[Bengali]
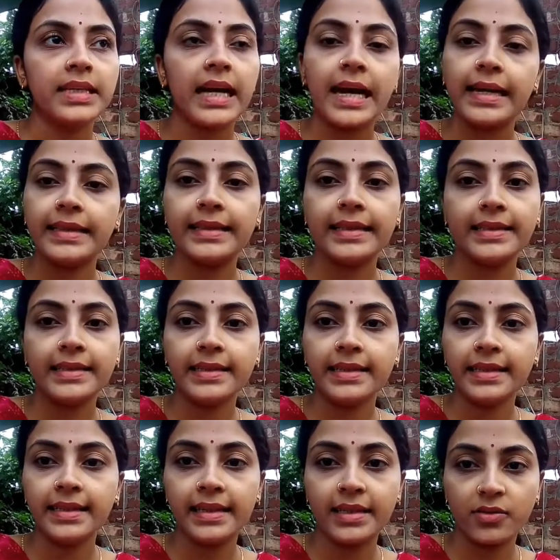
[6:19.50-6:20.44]
সাড়ে
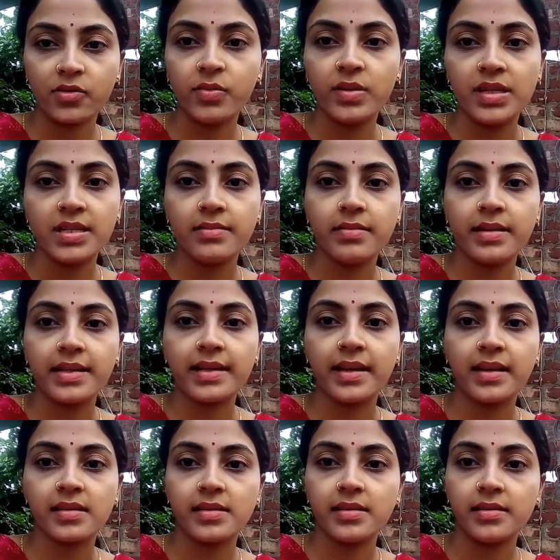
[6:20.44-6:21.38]
তিনটের একটু বেশি
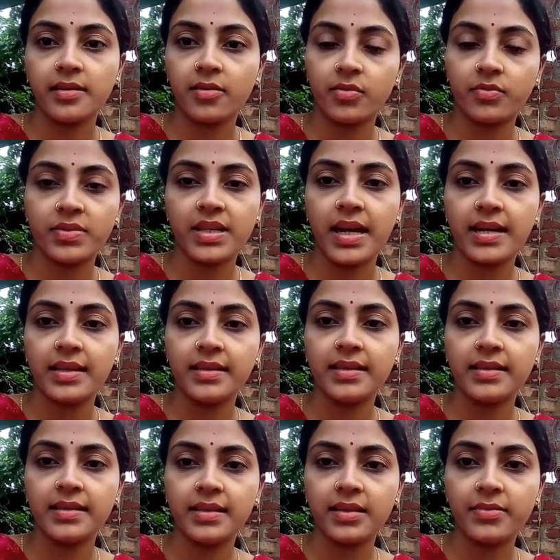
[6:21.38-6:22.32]
বেজে গেছে কারণ আমি সাড়ে
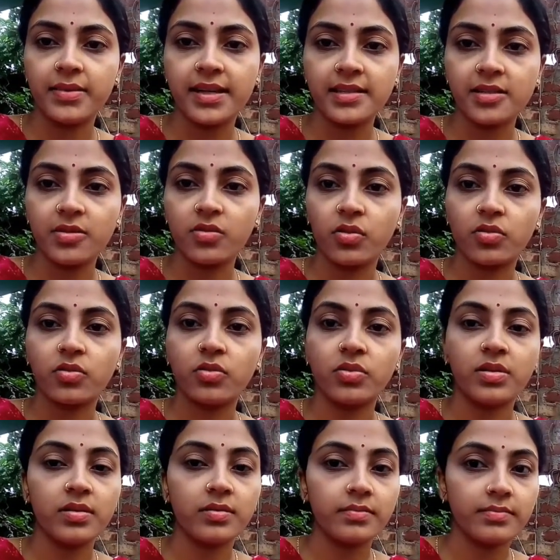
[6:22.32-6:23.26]
তিনটে বাজে
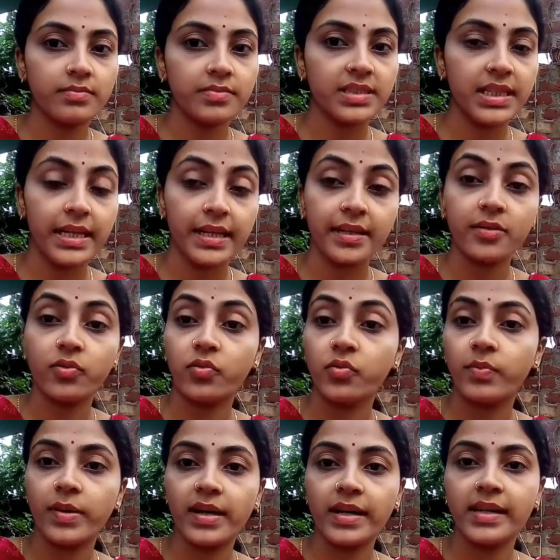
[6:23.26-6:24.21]
তখন ছেলেকে
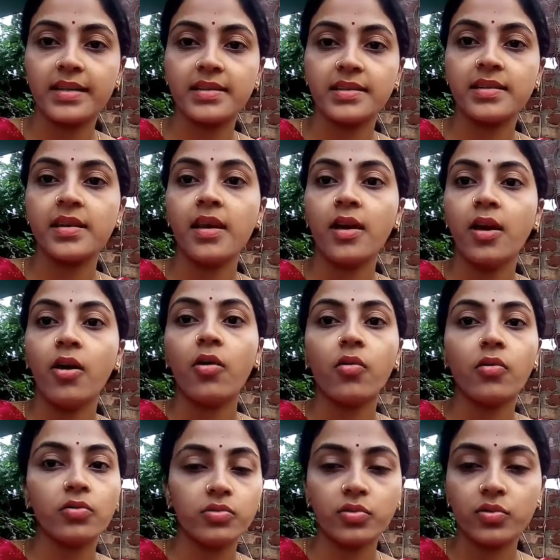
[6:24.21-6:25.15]
ঘুম পাড়িয়েছি
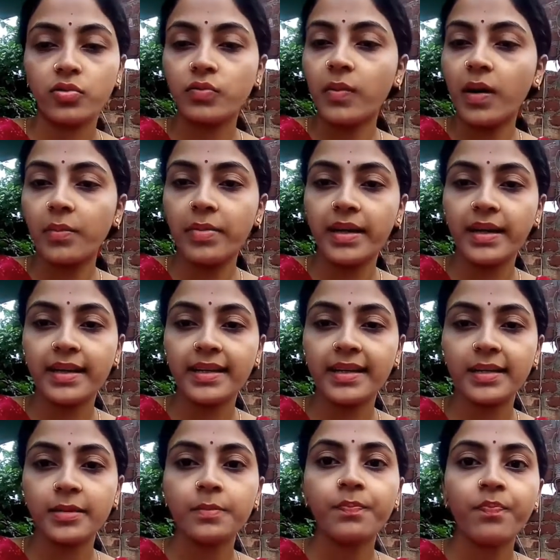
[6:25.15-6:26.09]
ও তো ঘুমাবেই
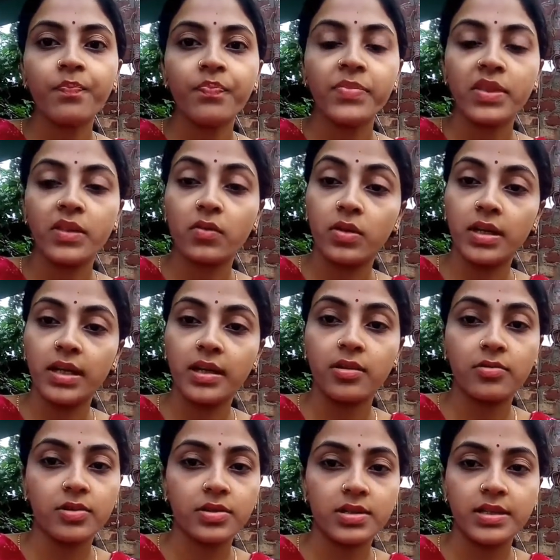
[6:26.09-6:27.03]
না তো অনেক
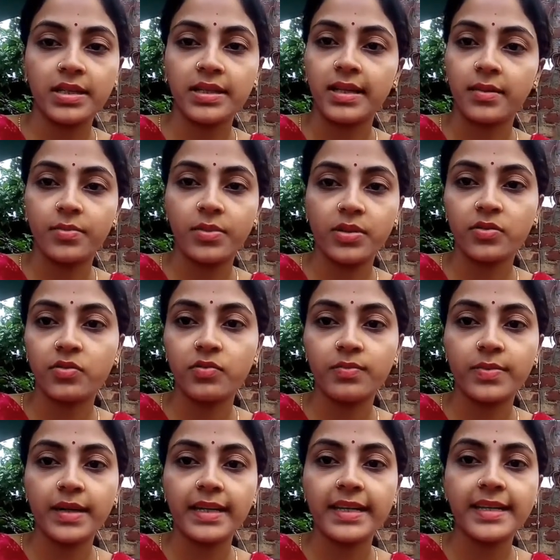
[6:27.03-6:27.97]
কষ্টে তারপরে
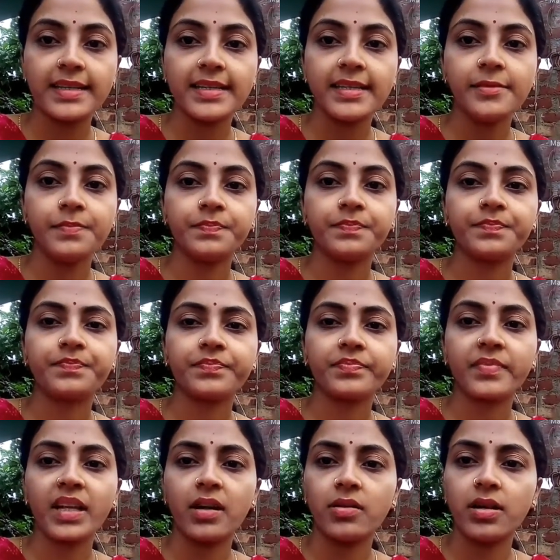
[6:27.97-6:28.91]
ঘুম পাড়িয়েছি
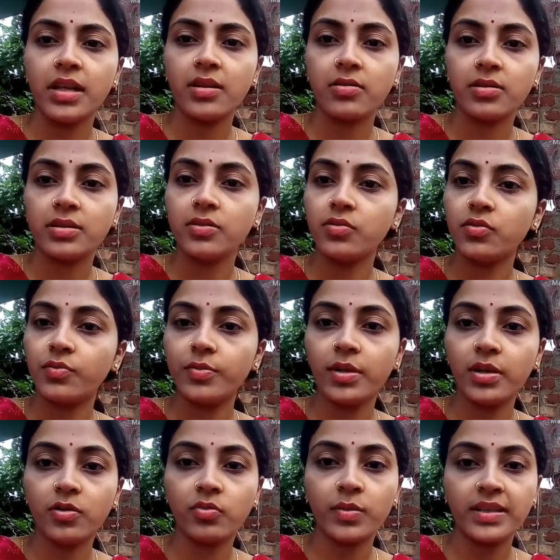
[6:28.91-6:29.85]
কারণ এই কদিন
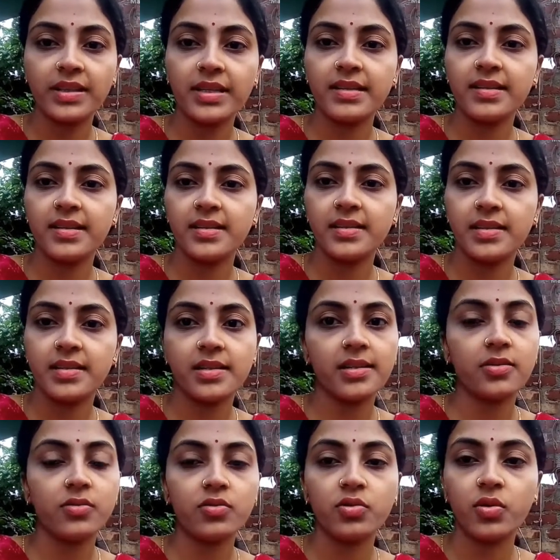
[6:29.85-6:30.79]
দুপুরে ঘুমাতেই যাচ্ছে না
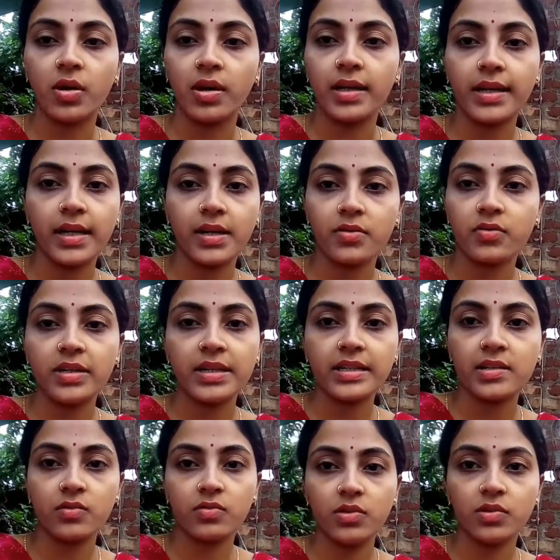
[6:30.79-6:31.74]
যেহেতু সকালে একটু
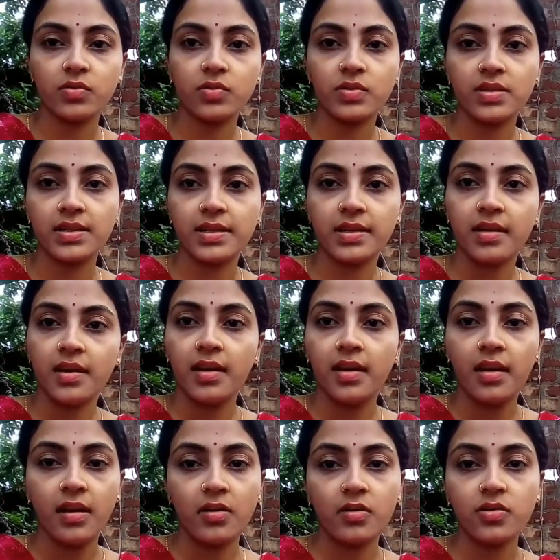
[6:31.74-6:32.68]
লেট করে উঠছে
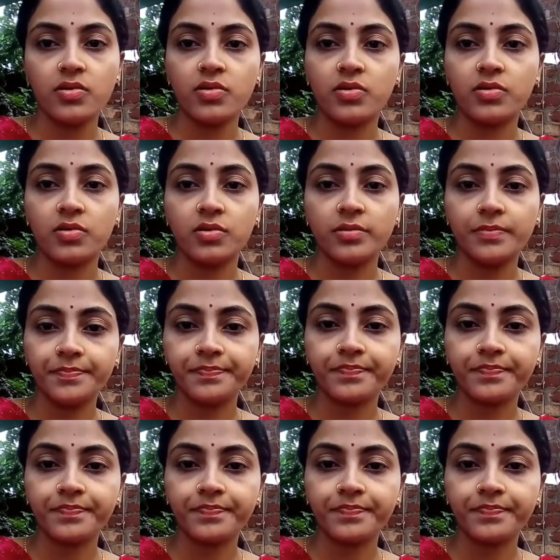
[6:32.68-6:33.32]
ওই জন্য